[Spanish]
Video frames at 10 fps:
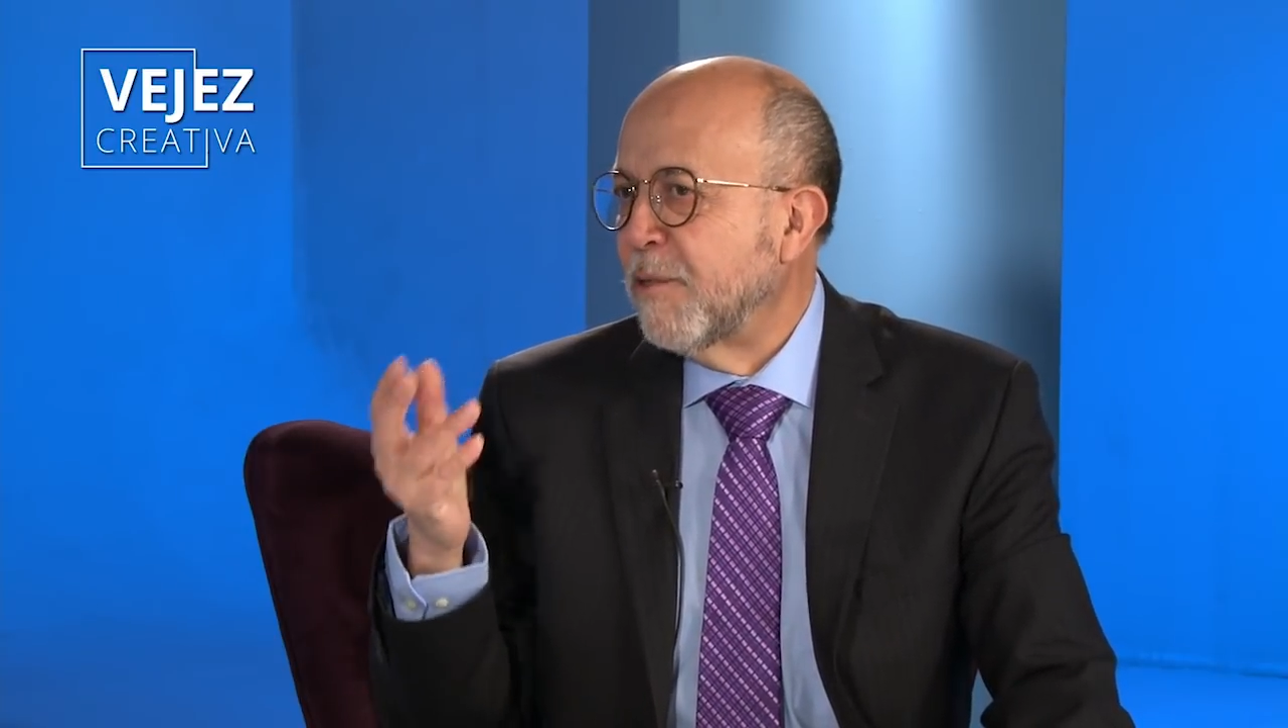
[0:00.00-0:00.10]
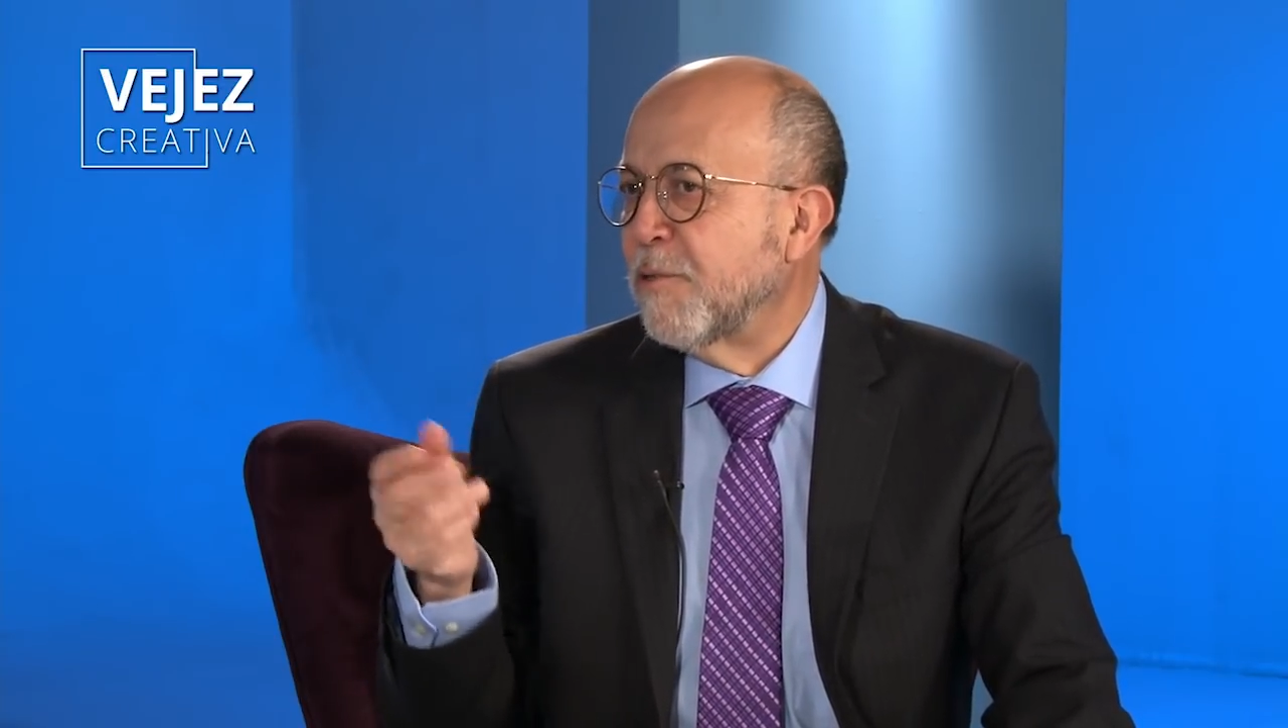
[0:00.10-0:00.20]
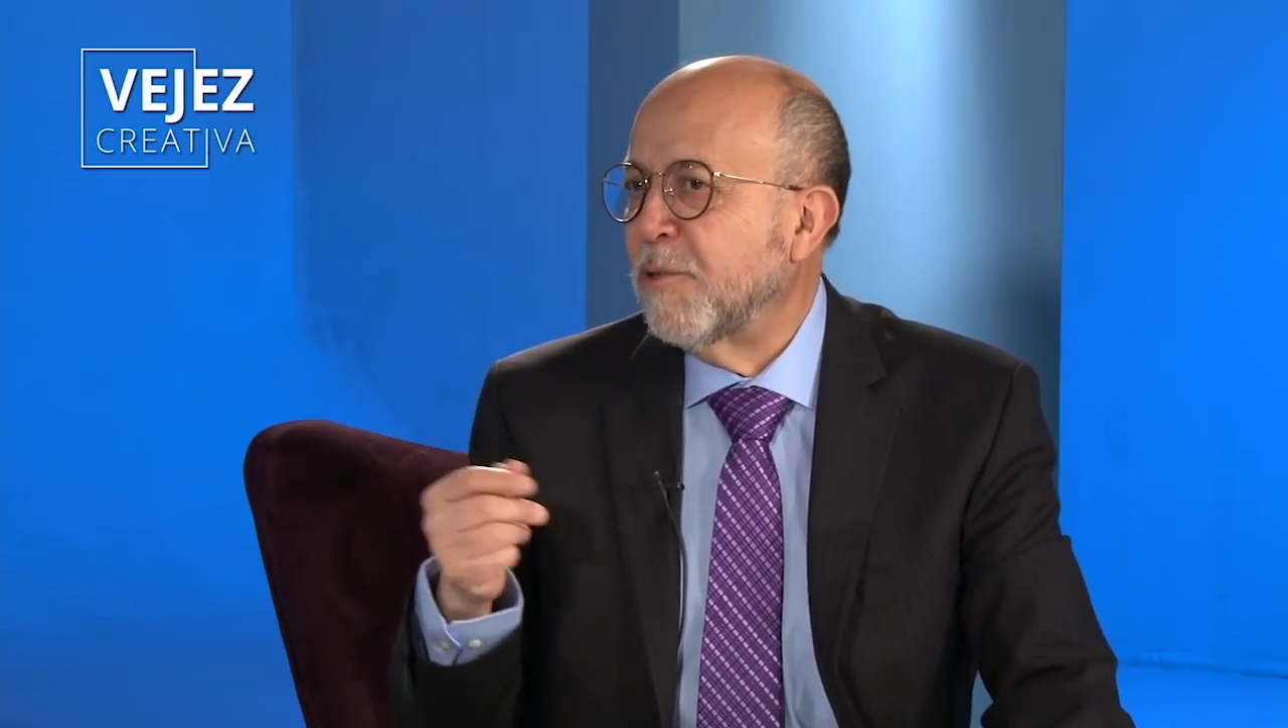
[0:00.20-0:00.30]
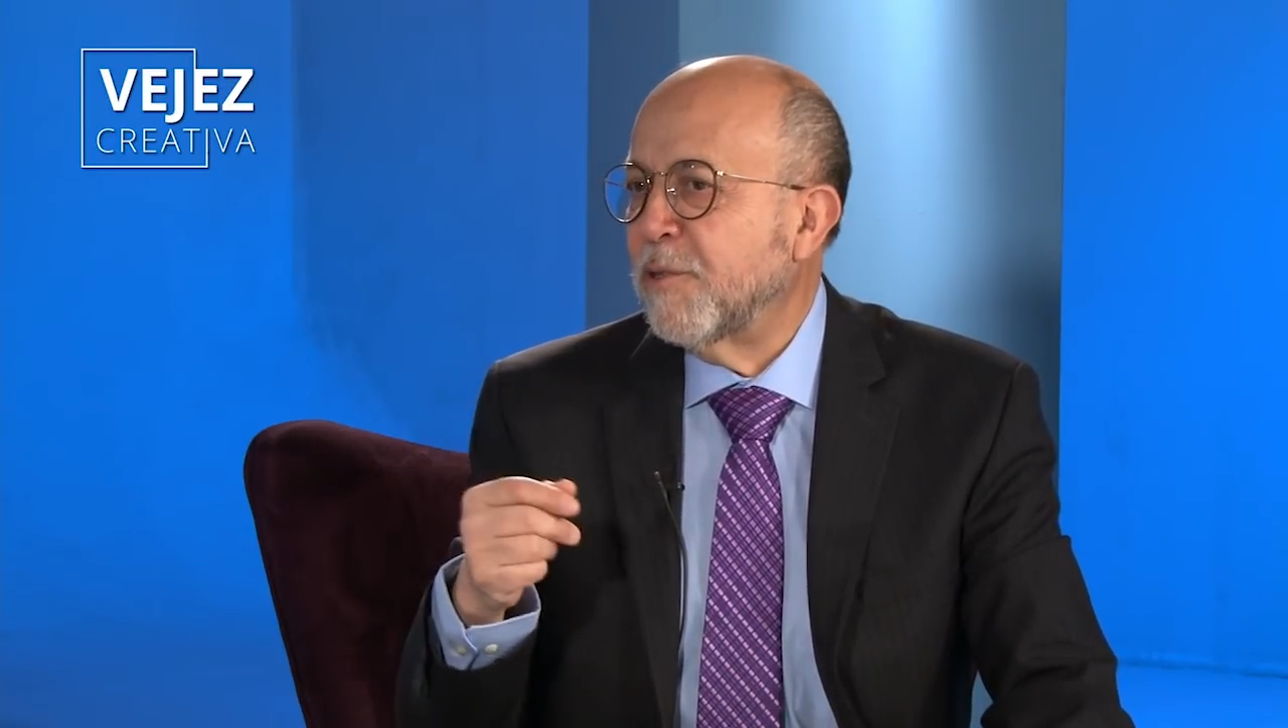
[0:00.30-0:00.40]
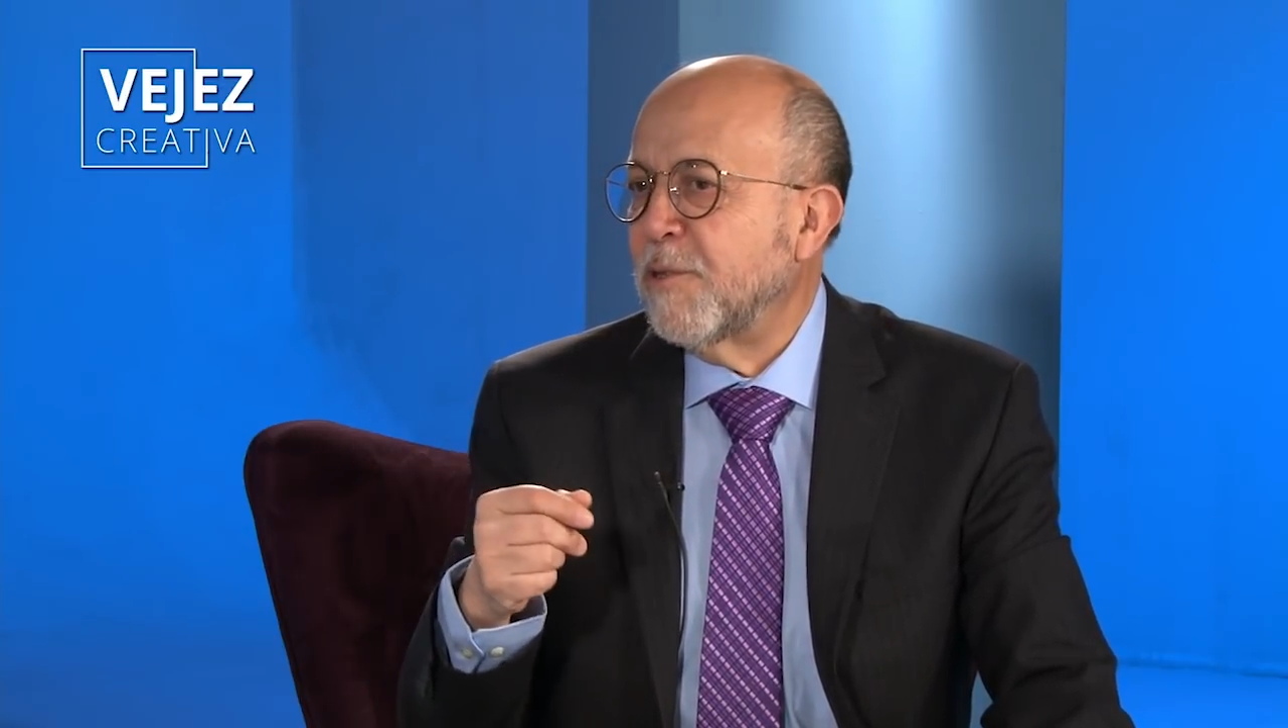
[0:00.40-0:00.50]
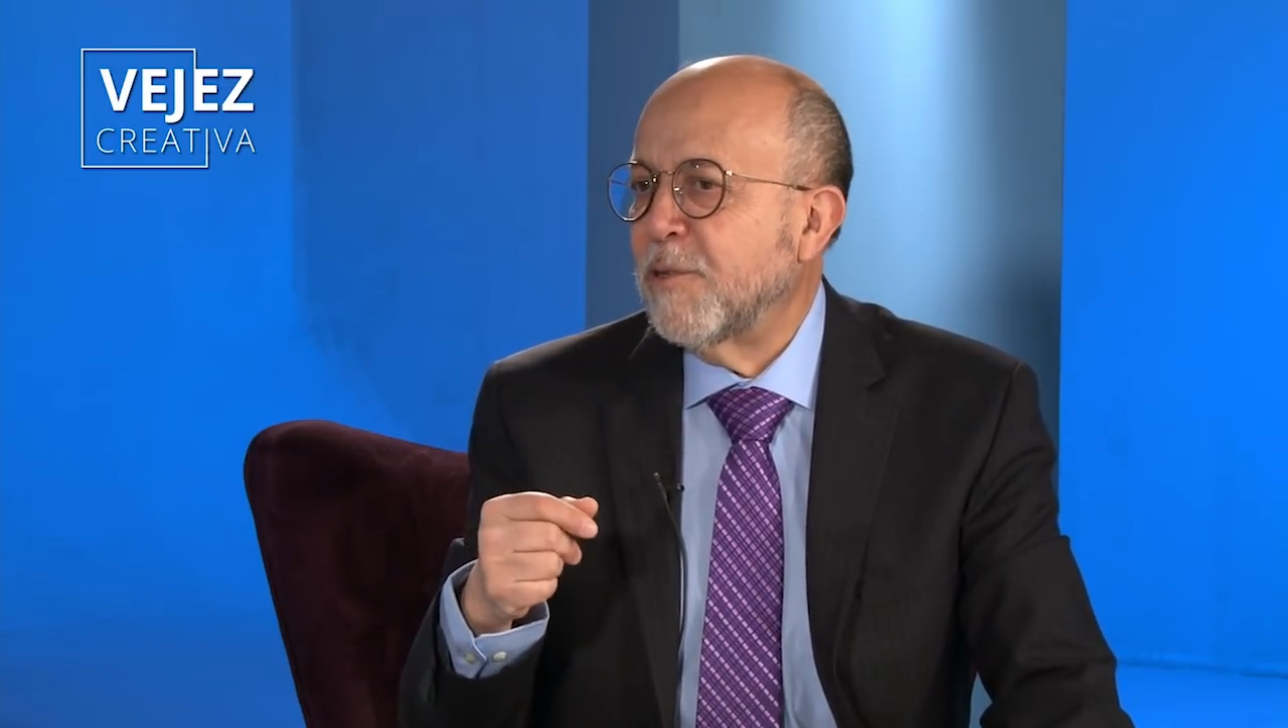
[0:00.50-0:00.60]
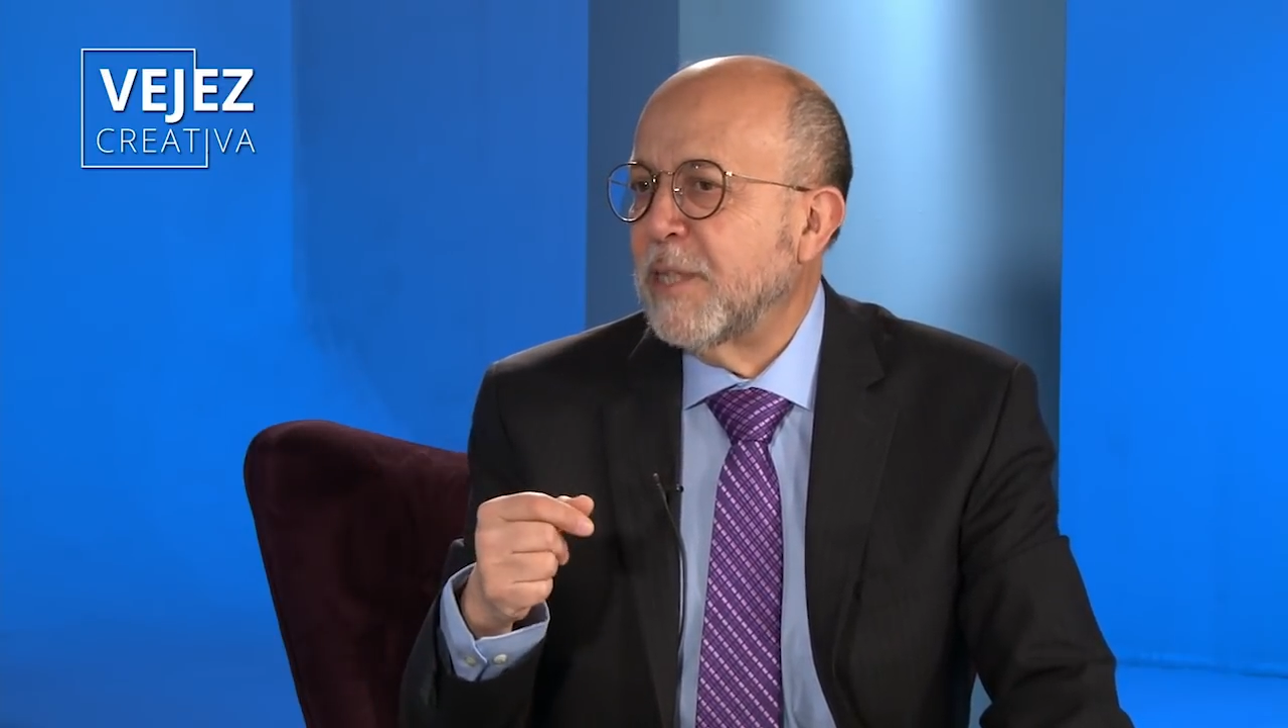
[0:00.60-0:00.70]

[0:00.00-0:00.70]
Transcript: nosotros los